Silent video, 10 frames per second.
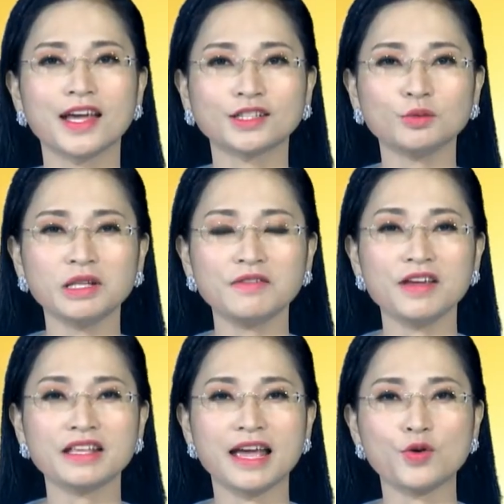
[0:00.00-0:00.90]
Thông tin
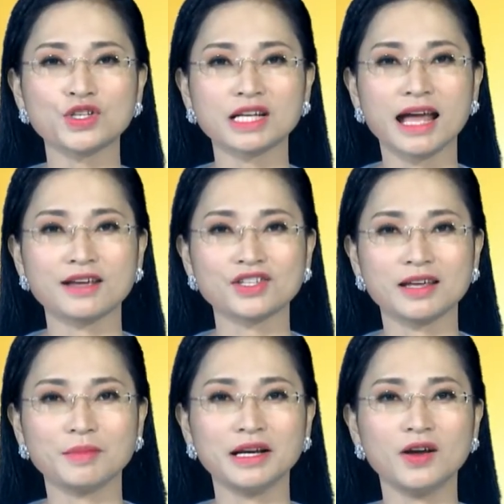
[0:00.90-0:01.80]
về giải Oscar
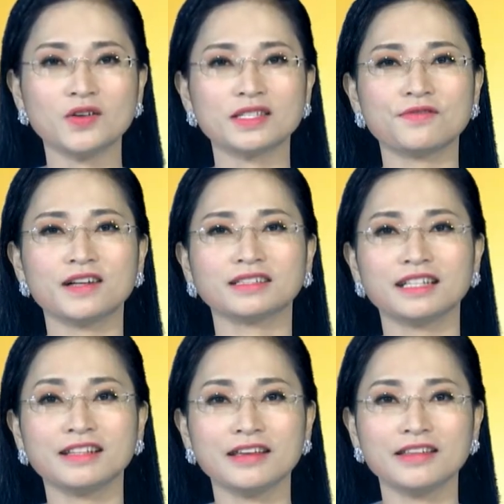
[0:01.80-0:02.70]
sẽ mở đầu cho phần
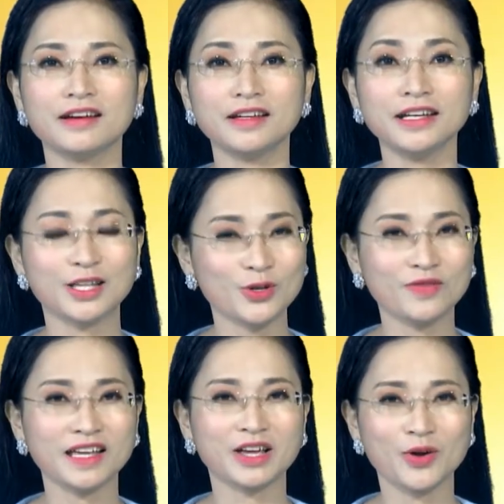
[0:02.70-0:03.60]
tin thế giới để
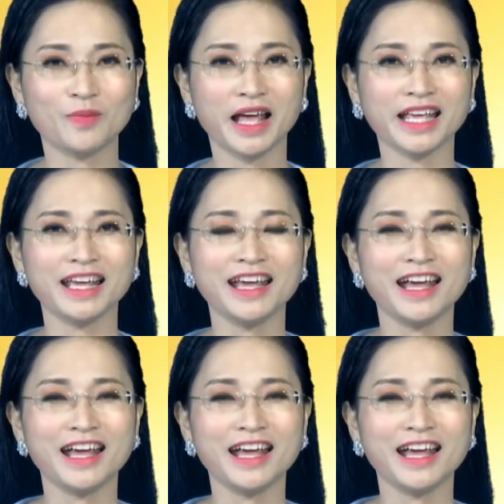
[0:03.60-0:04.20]
thú vị ngày hôm nay.